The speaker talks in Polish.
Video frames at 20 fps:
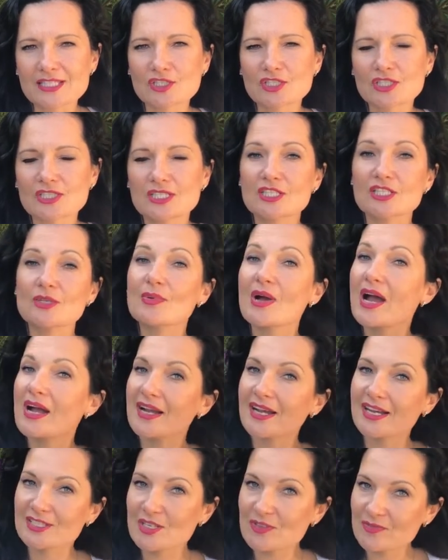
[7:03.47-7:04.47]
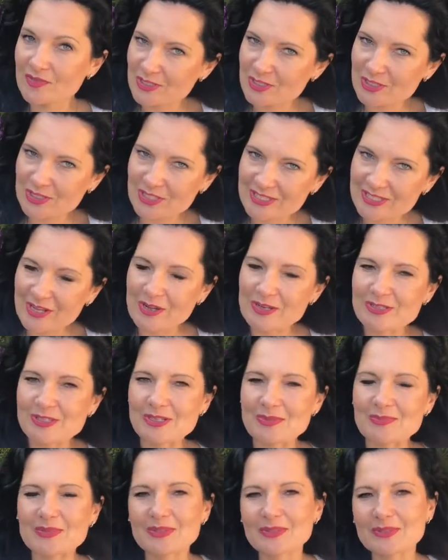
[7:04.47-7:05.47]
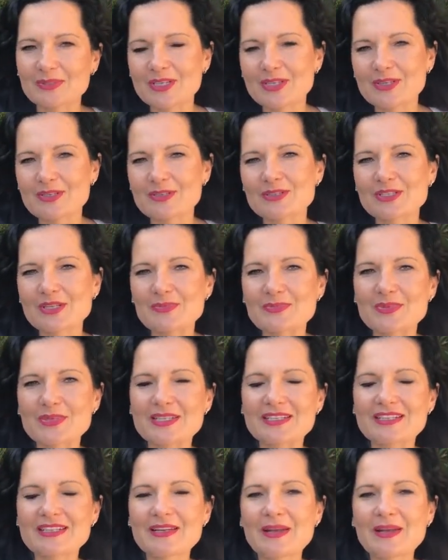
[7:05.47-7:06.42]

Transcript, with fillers: Jeszcze zaczęła angażować inne osoby do tego, żeby,